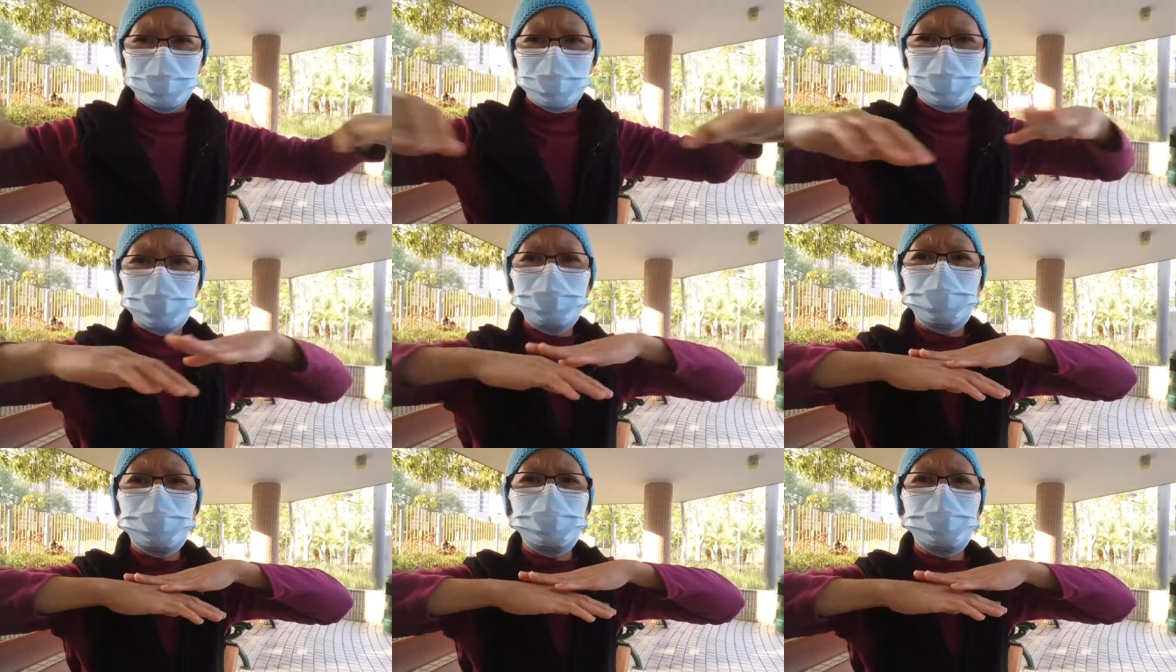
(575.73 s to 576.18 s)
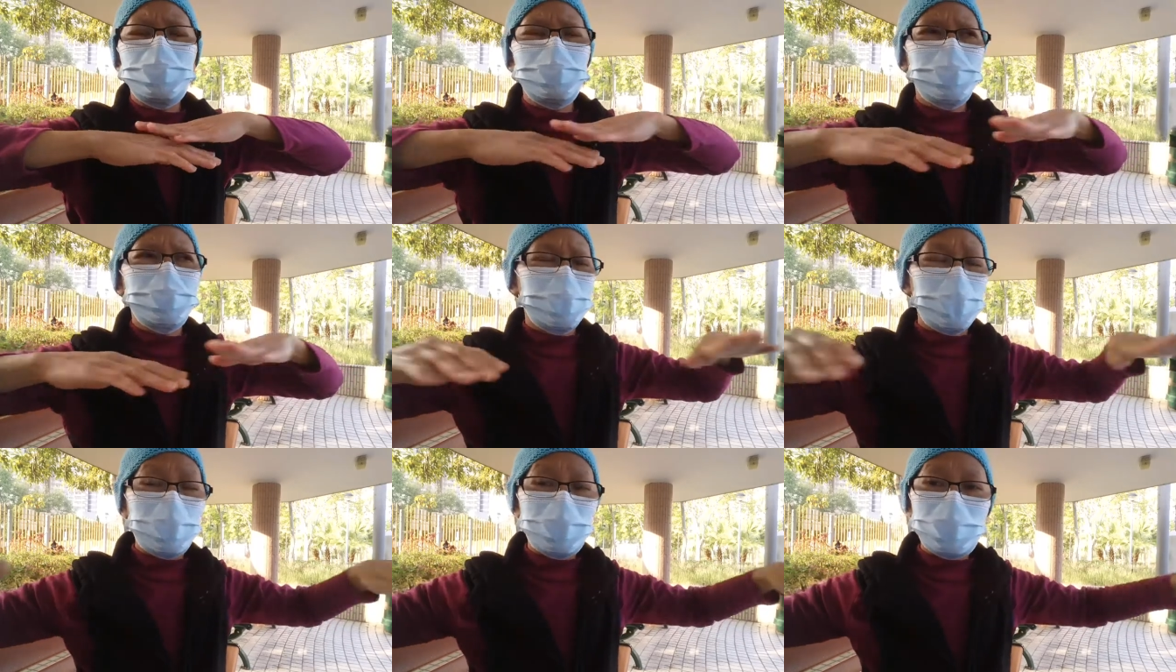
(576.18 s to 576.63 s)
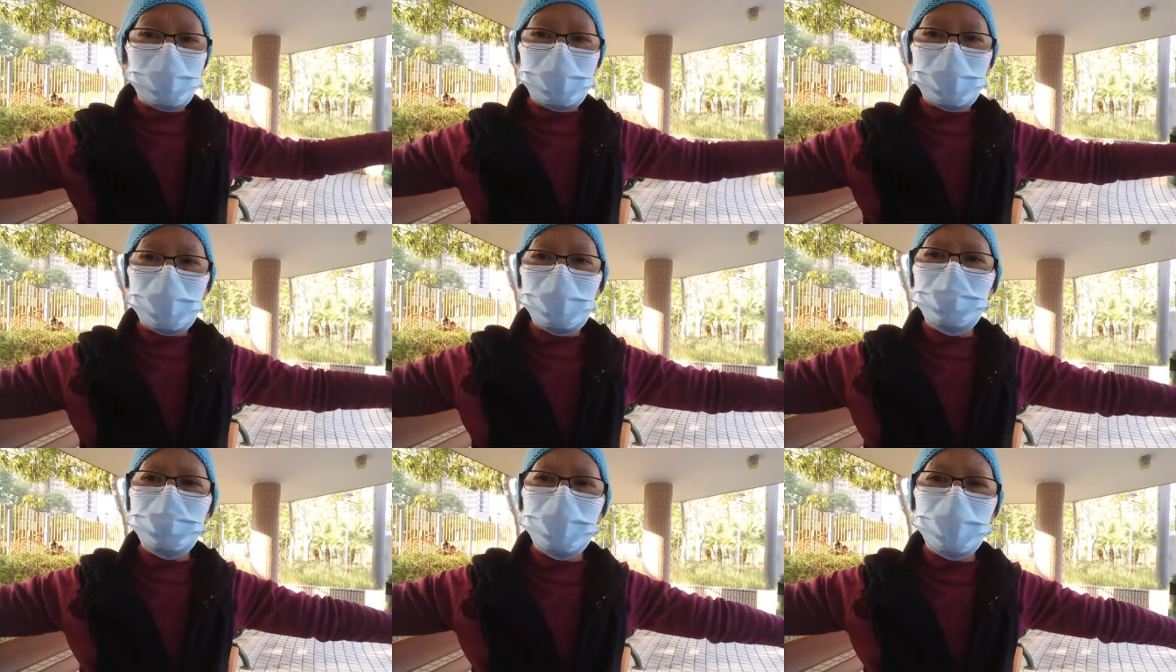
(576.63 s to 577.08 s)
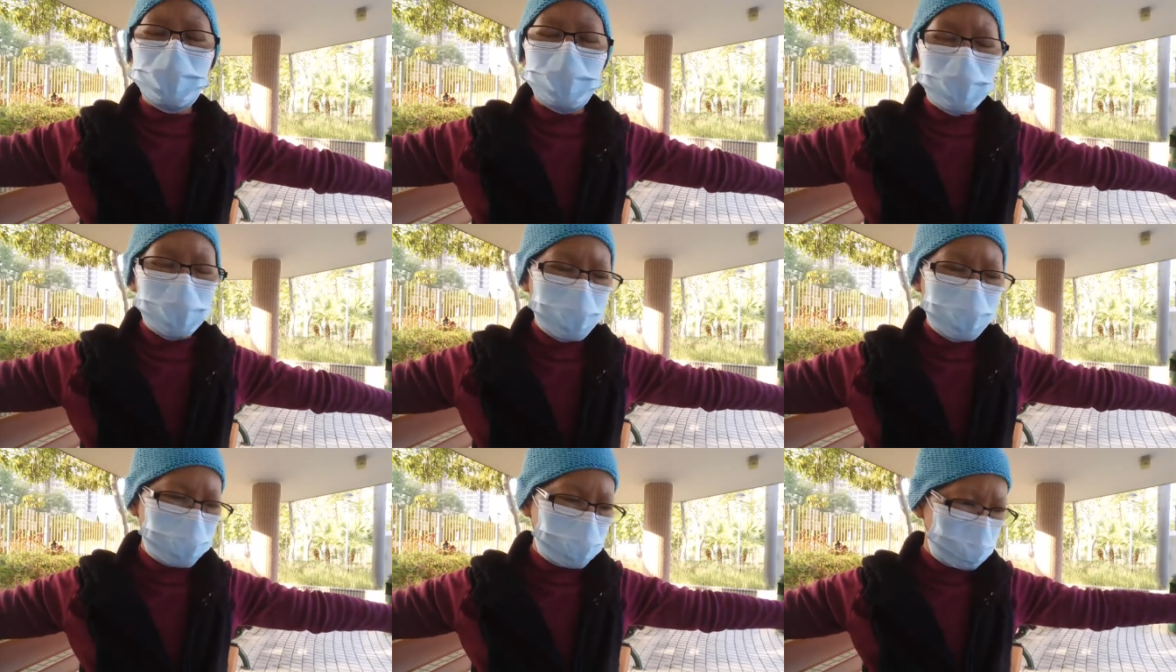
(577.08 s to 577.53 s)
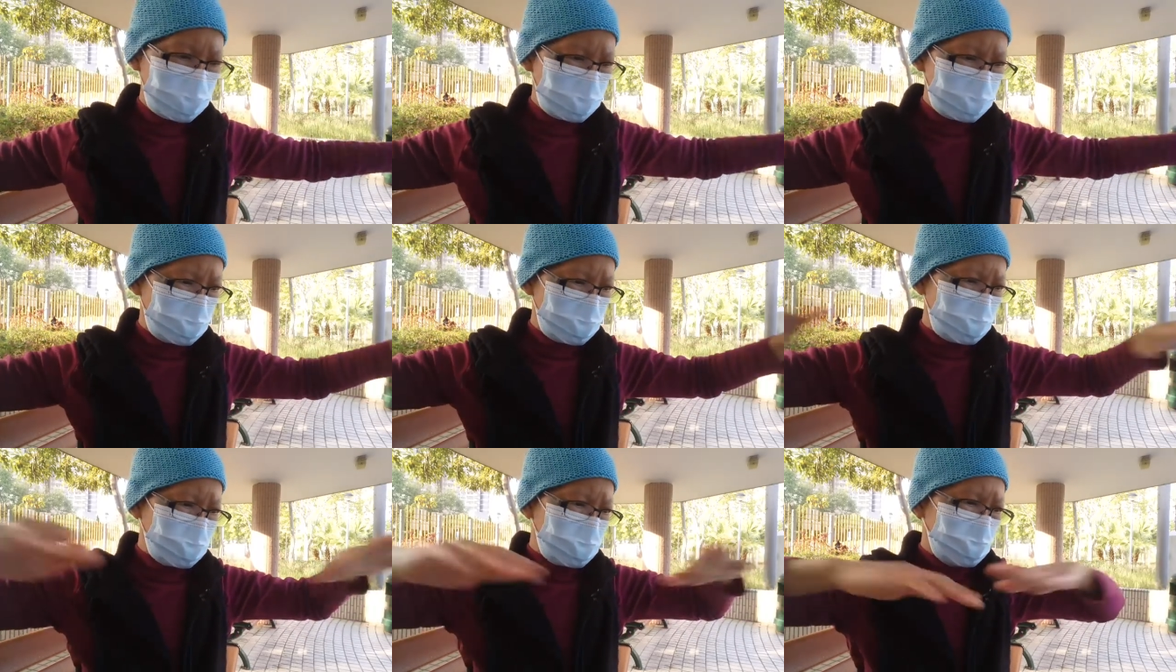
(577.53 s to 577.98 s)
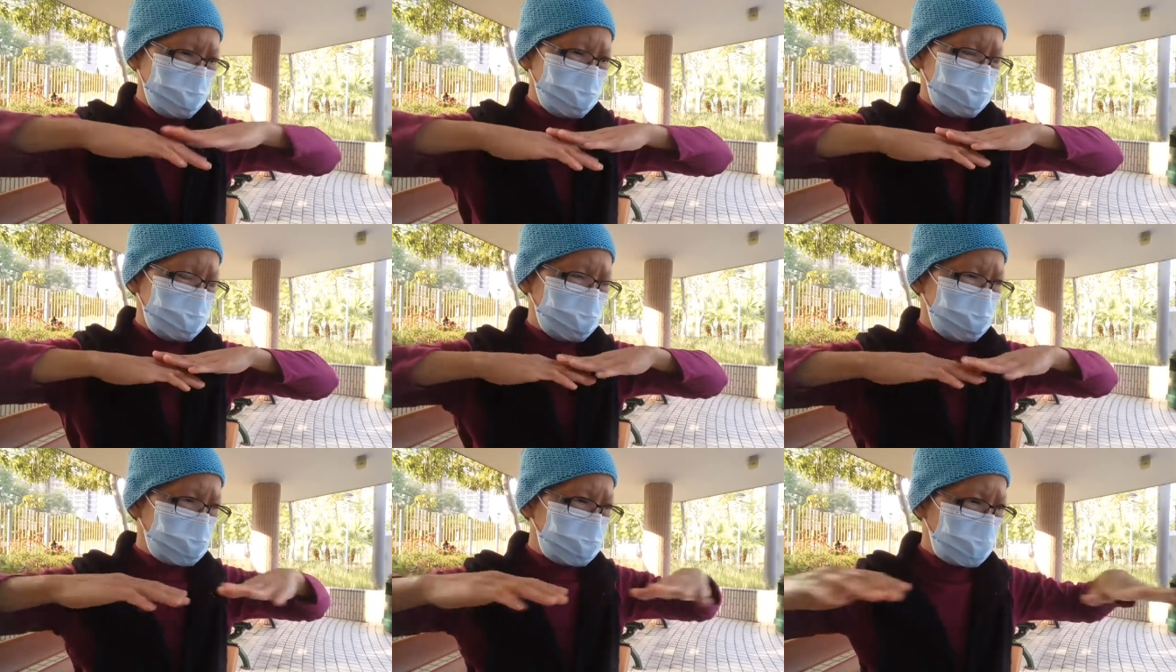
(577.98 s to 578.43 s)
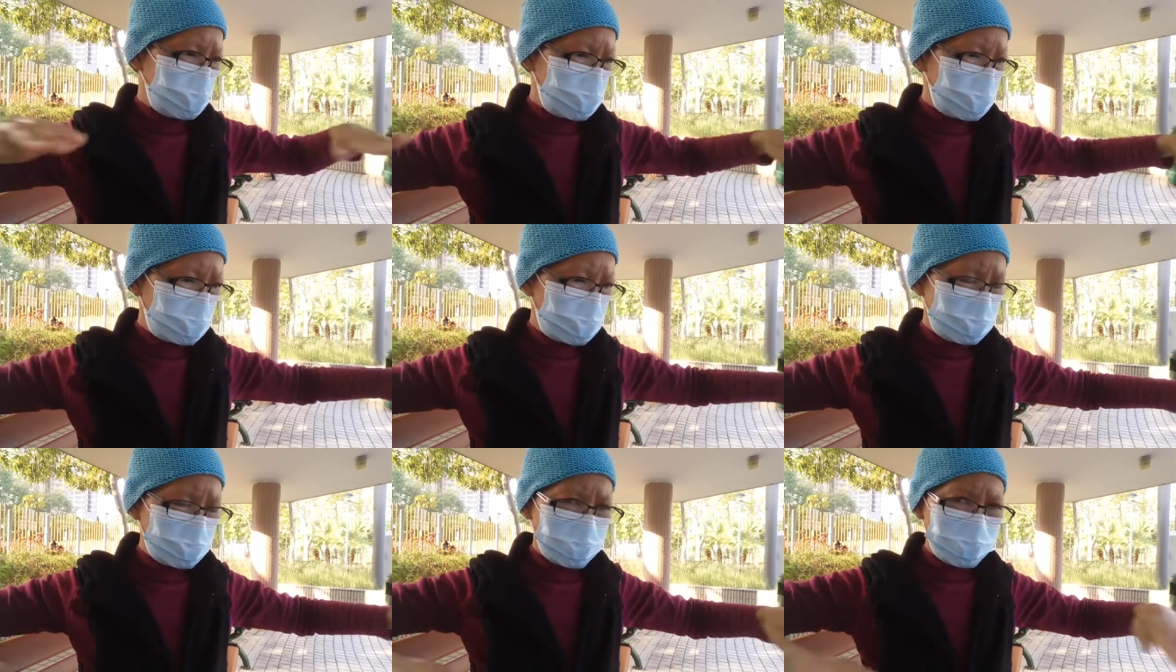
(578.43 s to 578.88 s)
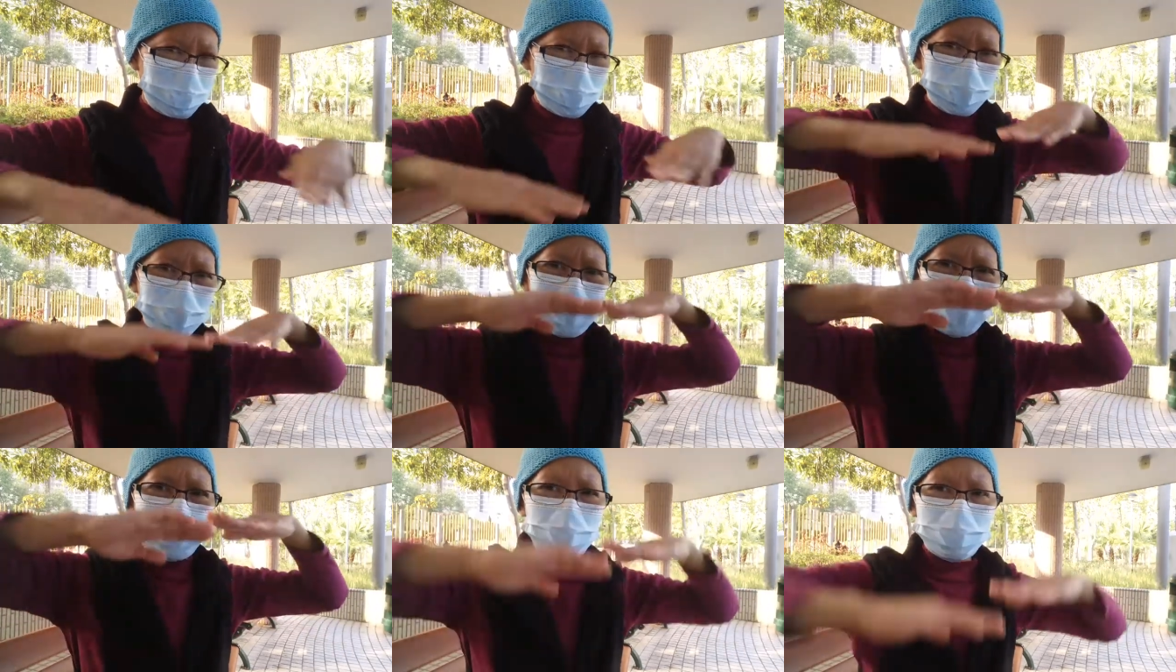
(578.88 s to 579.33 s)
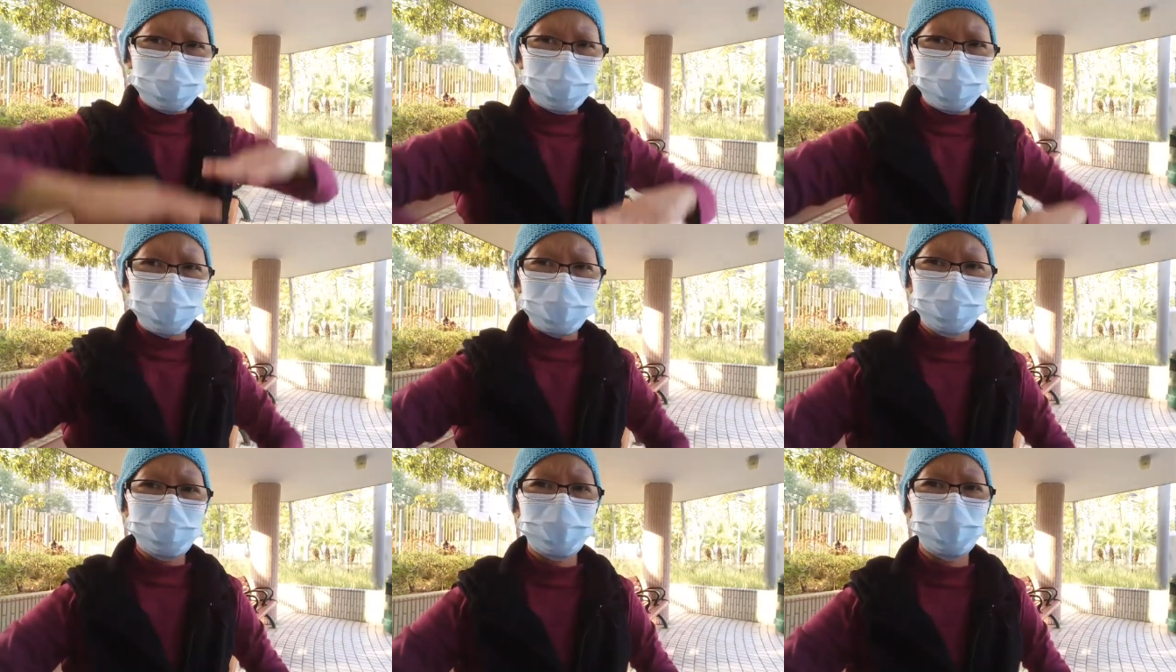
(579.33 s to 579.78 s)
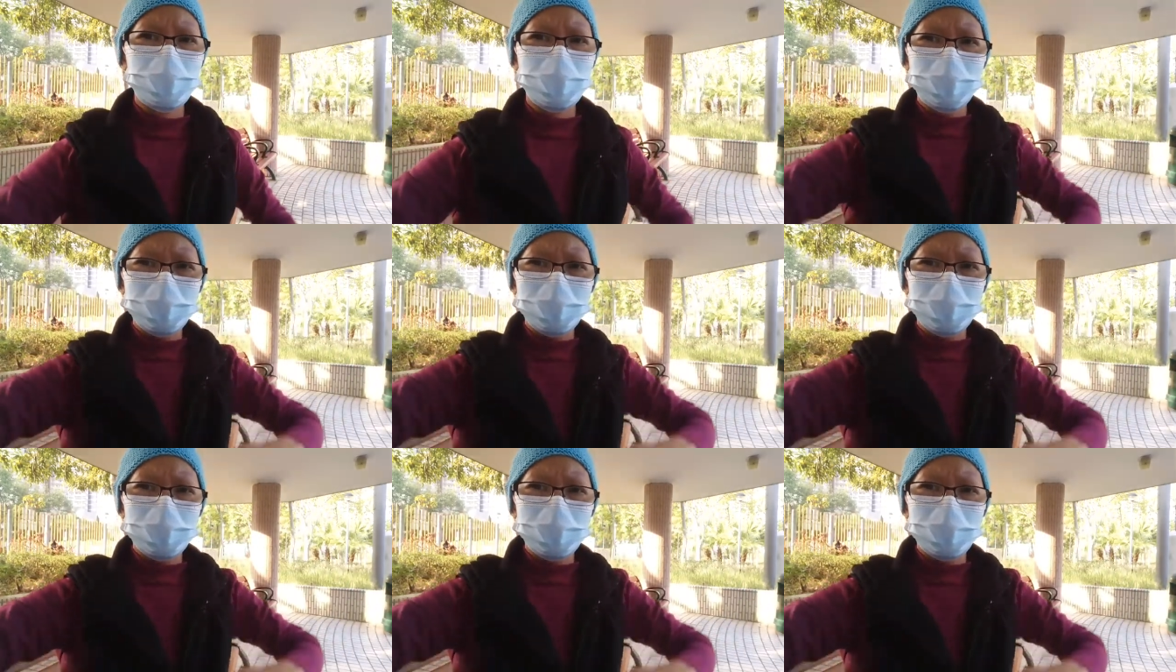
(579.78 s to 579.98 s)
khusus untuk radioterapi ya jadi saya olahraganya seperti seperti